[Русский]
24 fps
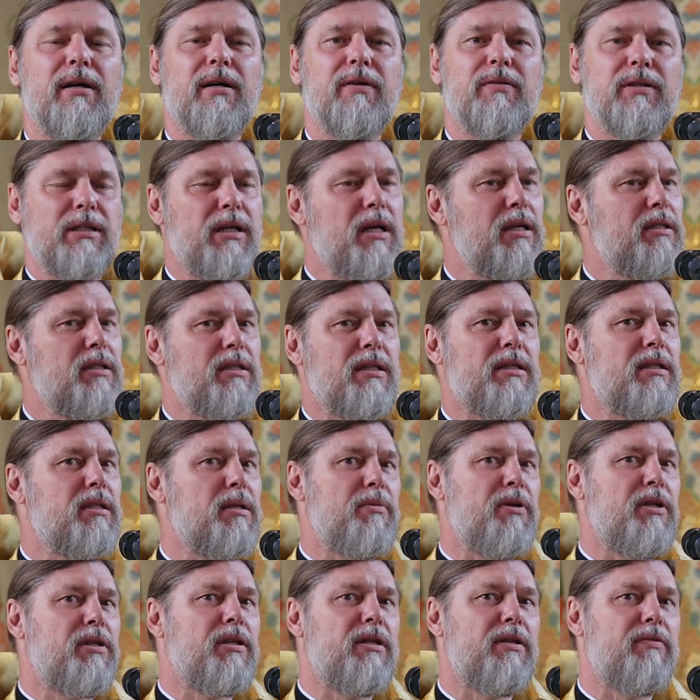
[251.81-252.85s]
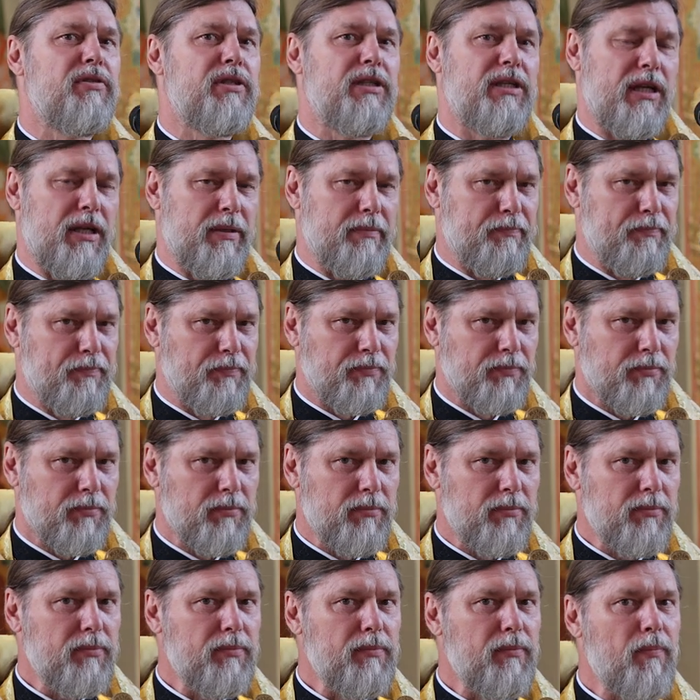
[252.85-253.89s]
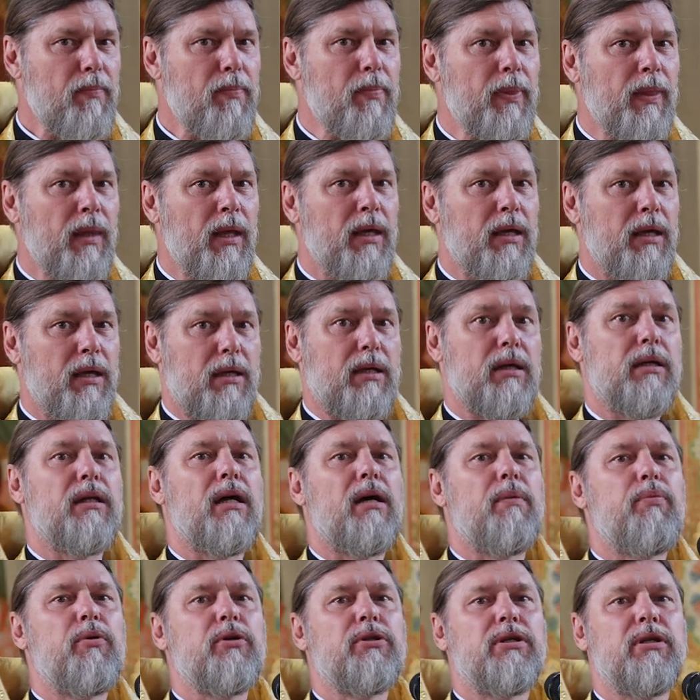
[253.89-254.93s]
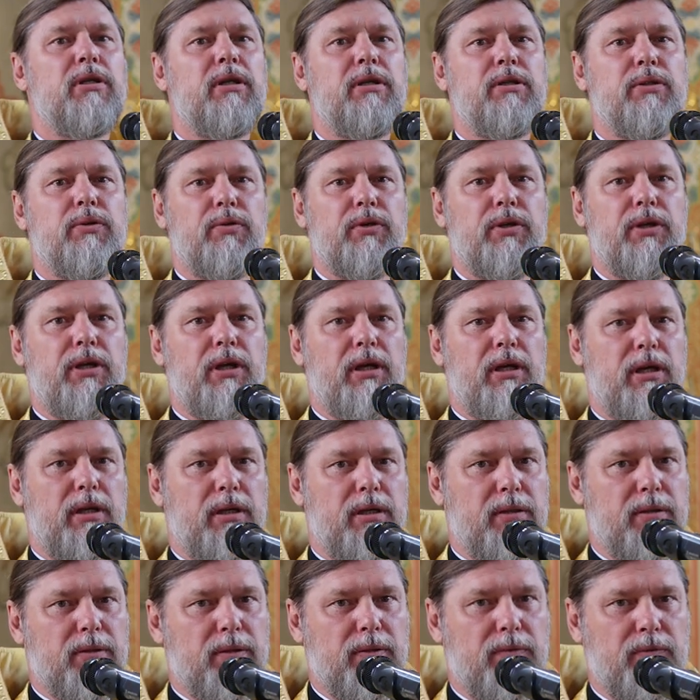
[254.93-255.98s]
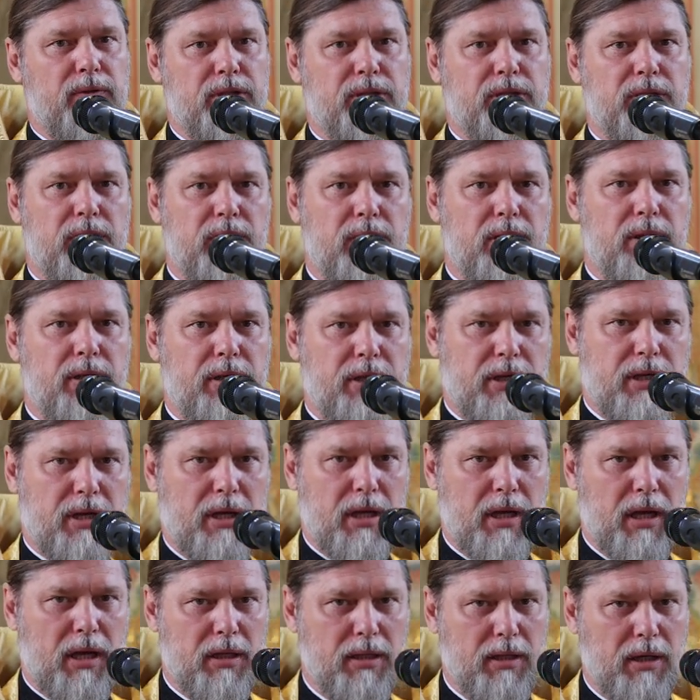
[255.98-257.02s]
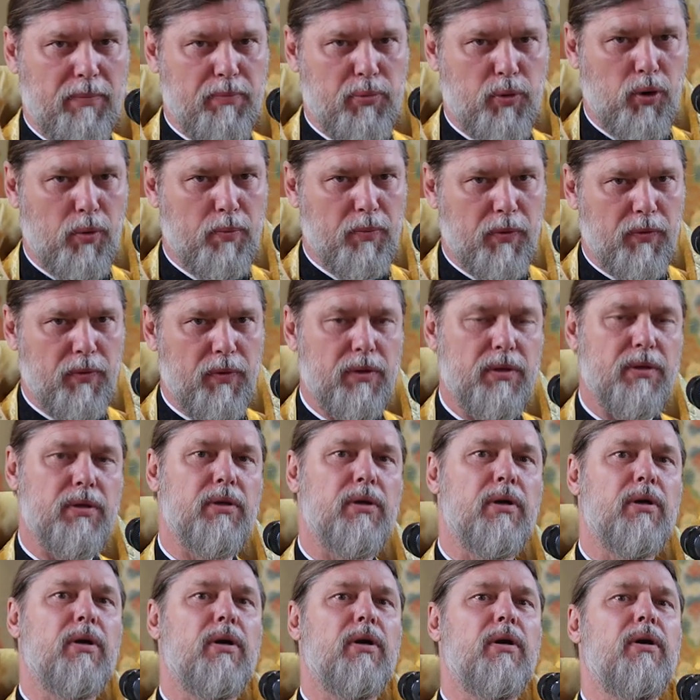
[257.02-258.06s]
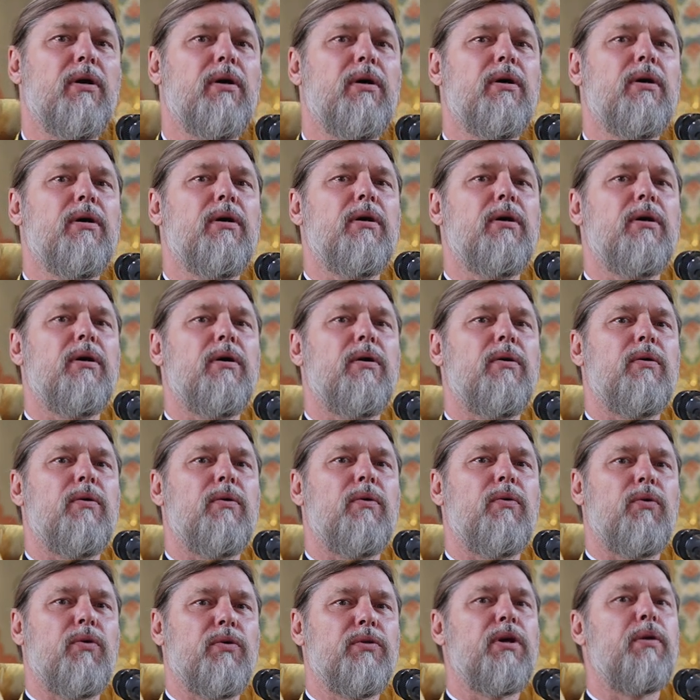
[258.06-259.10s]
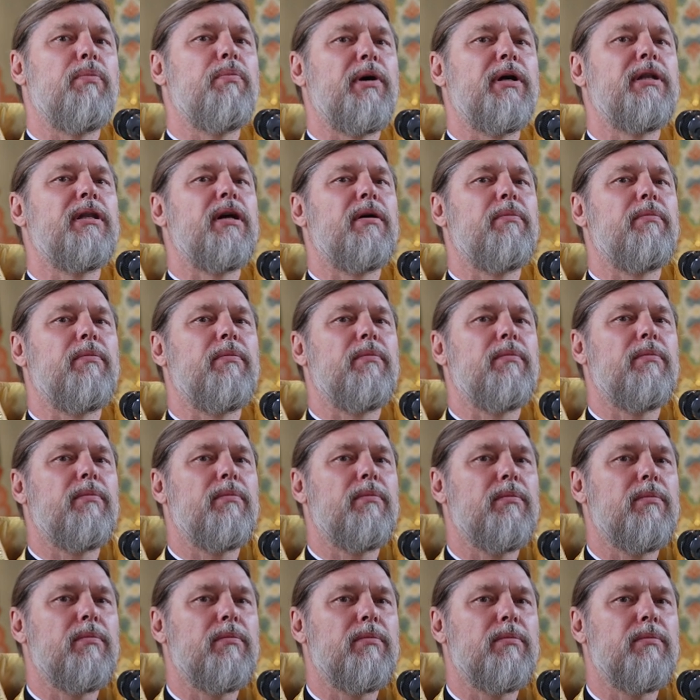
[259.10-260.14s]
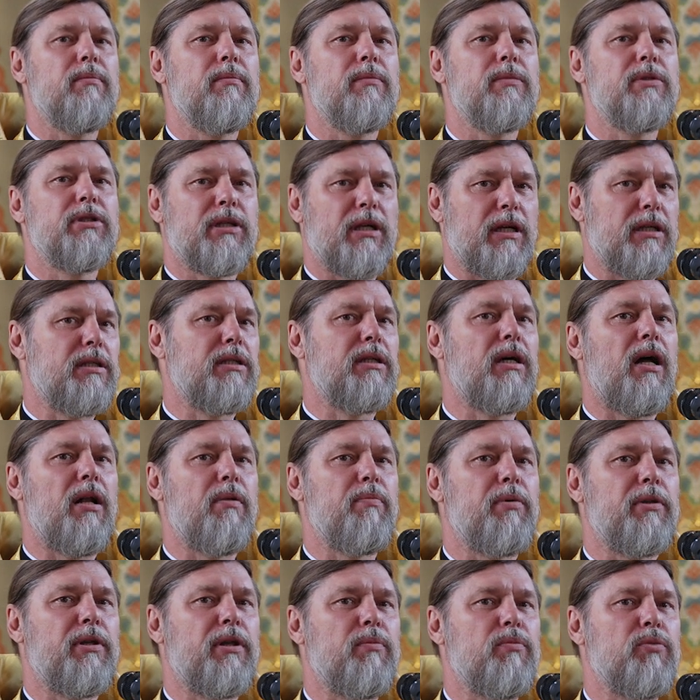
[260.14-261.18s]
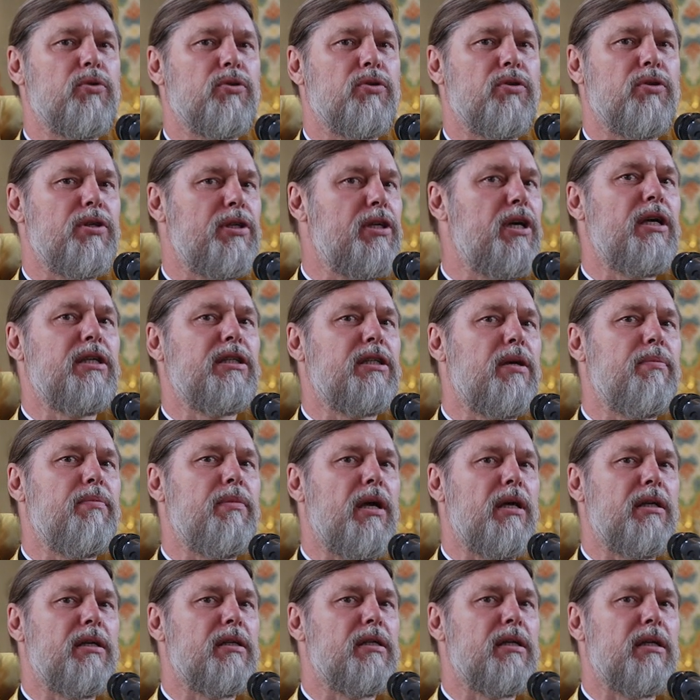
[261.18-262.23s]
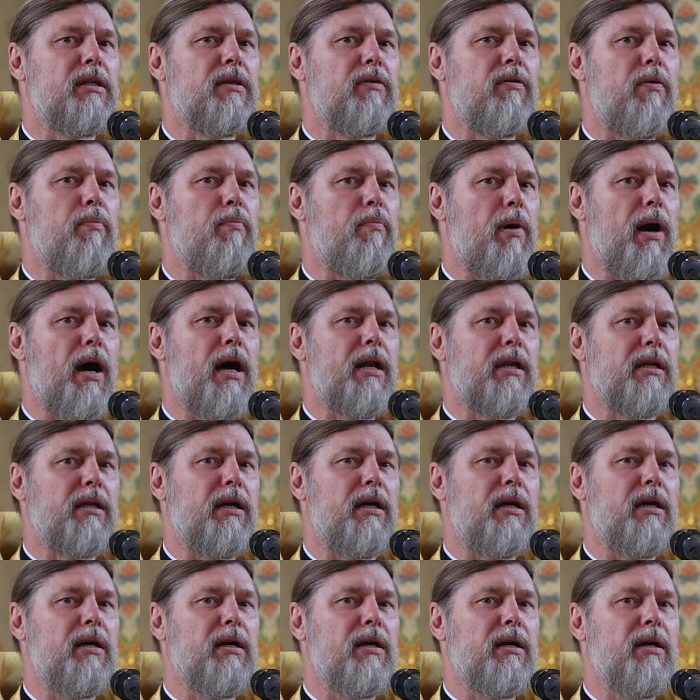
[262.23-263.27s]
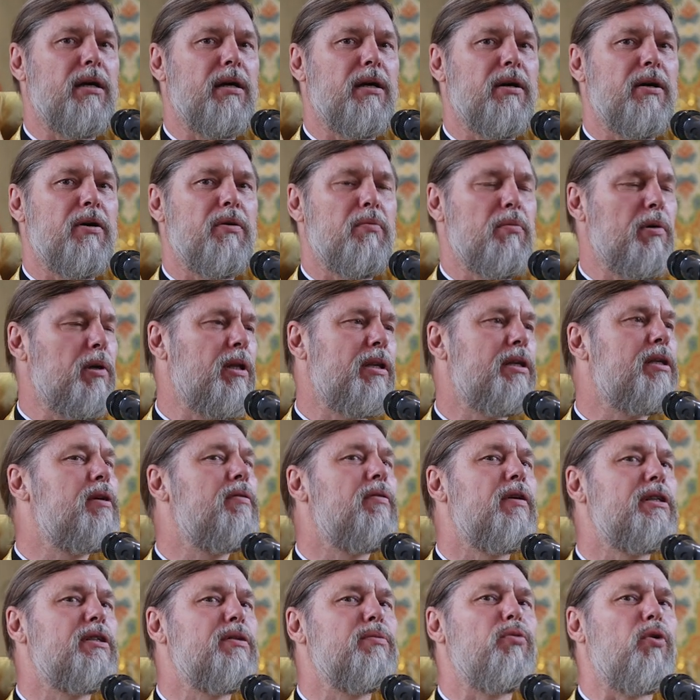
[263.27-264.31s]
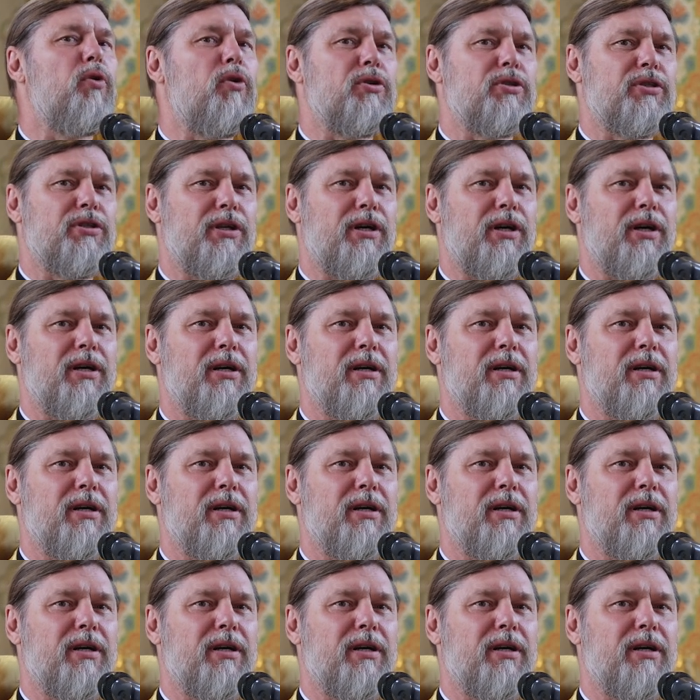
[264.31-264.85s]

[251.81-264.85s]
И вы знаете, это заметили все. И когда после литургии вышел архиерей на проповедь, он об этом сказал, потому что не заметить этого парня было невозможно.